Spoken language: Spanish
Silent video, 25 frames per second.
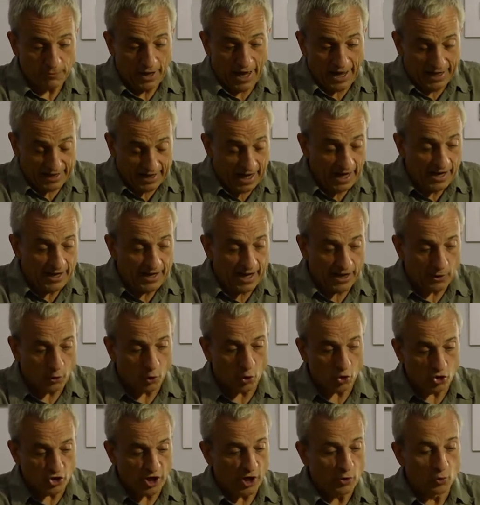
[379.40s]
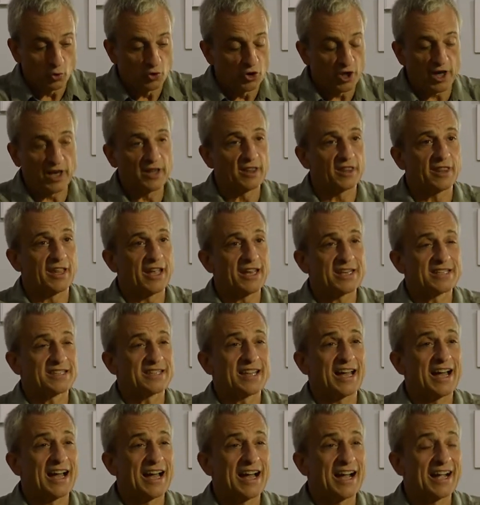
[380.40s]
arrancan o se nutren de
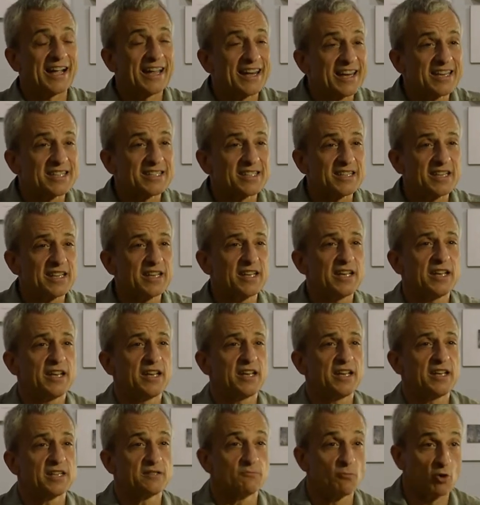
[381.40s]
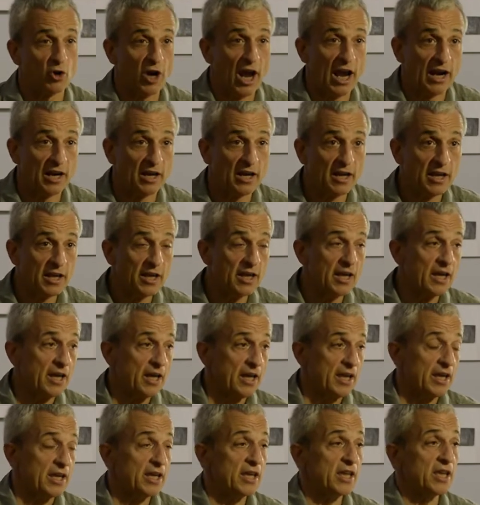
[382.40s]
esta crisis moral.
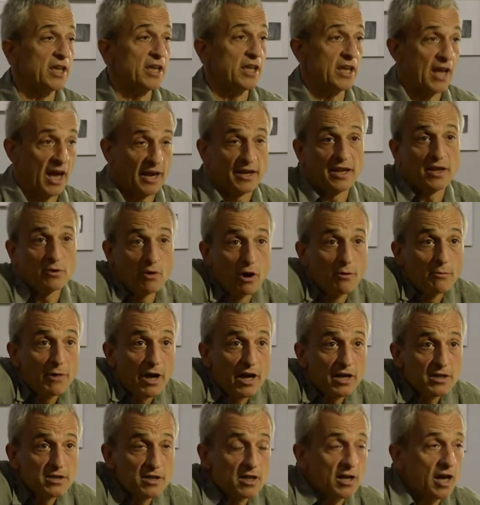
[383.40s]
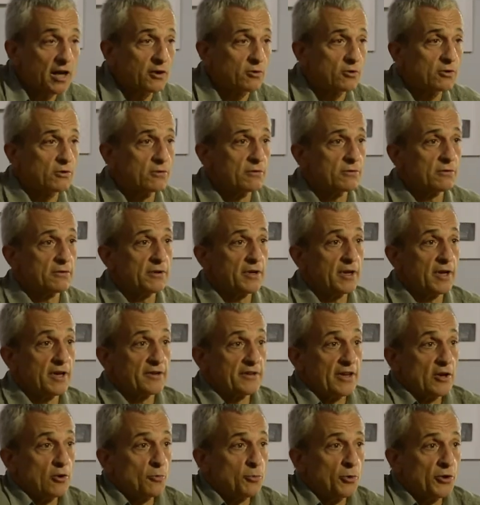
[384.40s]
Y han ido a más, claro,
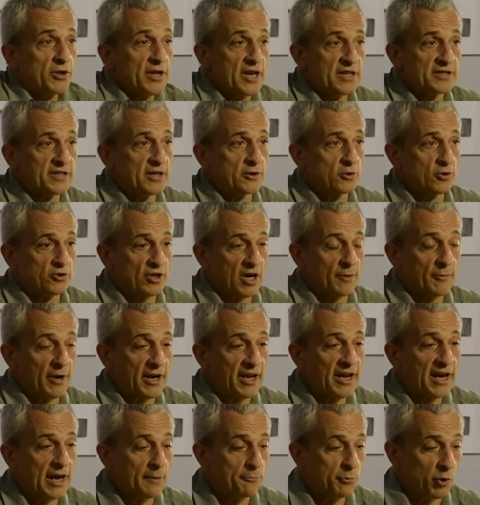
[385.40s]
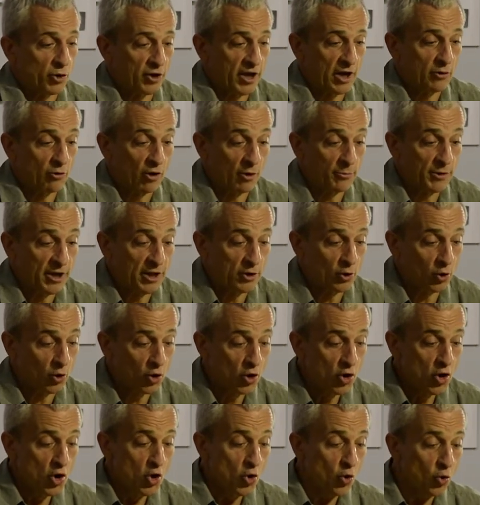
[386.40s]
es que no podía ser de otra manera, porque no ha
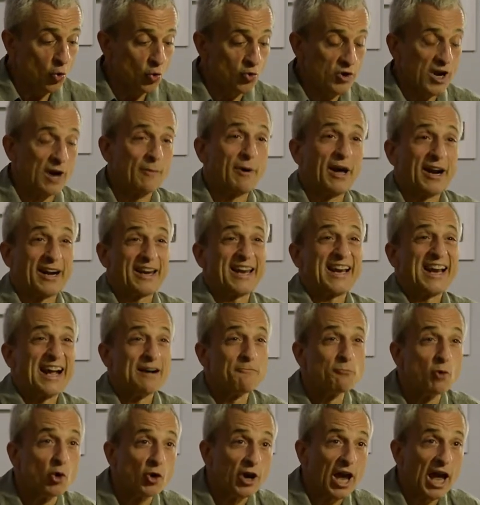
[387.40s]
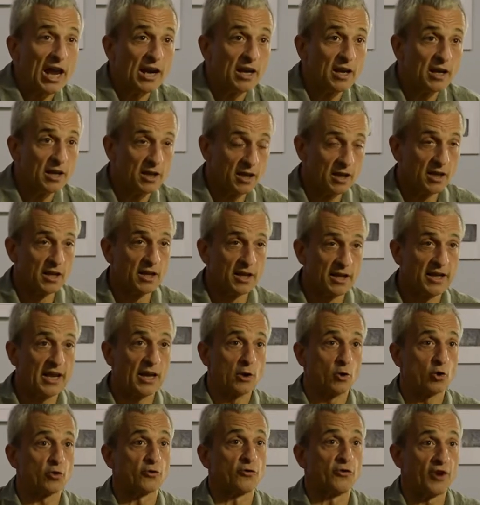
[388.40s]
habido una barrera moral
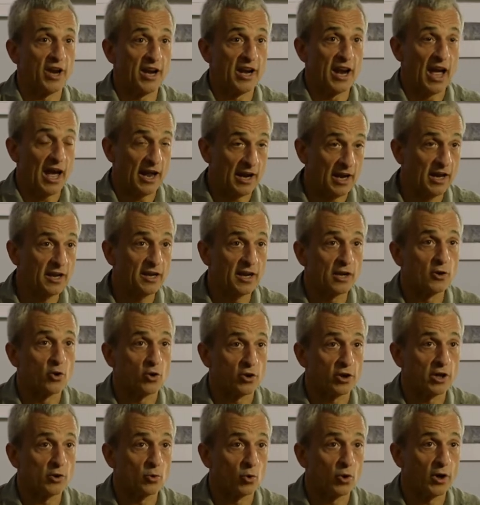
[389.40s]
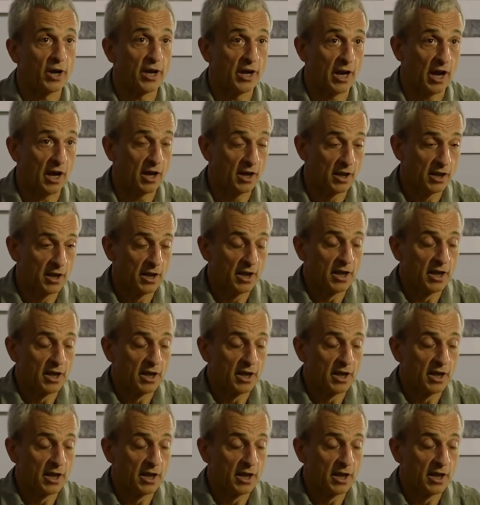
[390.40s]
que los frenara y que los redujera.